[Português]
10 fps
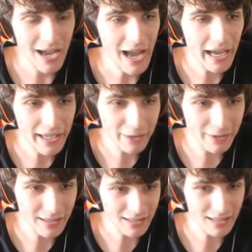Ai, ah,
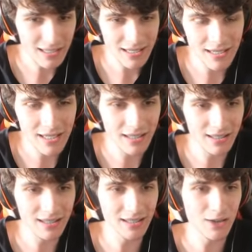eu entendi
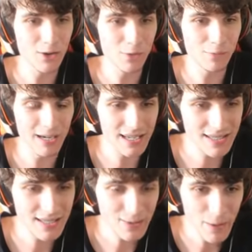então,
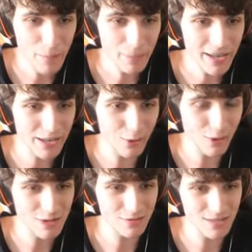mas isso é
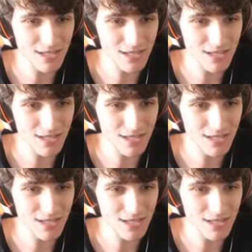perigoso,